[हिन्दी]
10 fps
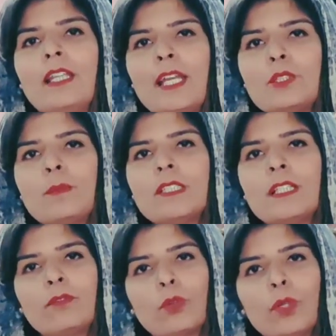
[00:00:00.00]
देश में
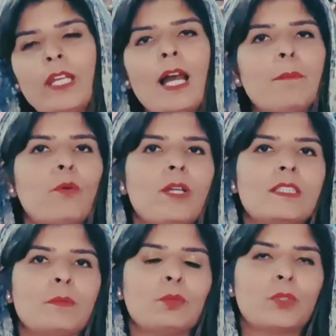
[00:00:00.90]
सिर्फ दो ही आपको
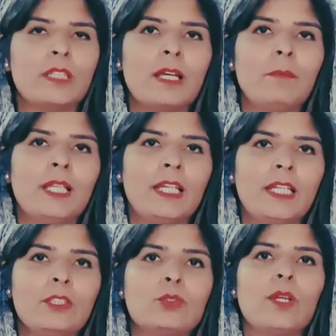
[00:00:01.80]
ऐसी मूर्तियाँ
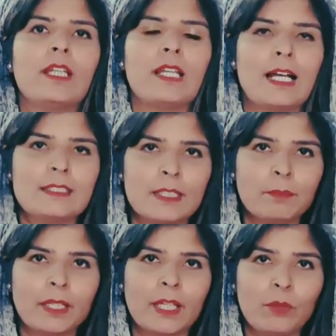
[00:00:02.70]
मिलेंगी जो एक नासिक
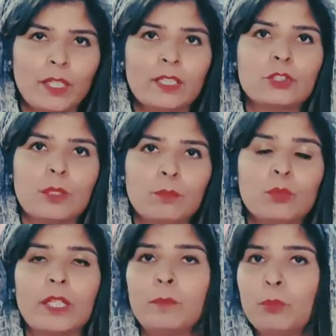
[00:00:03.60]
में है और एक
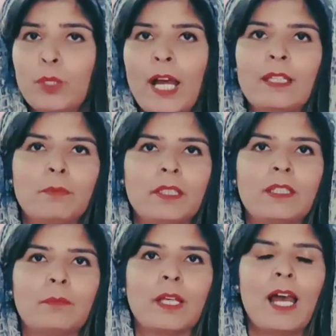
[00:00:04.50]
जम्मू के पुरानी मंडी में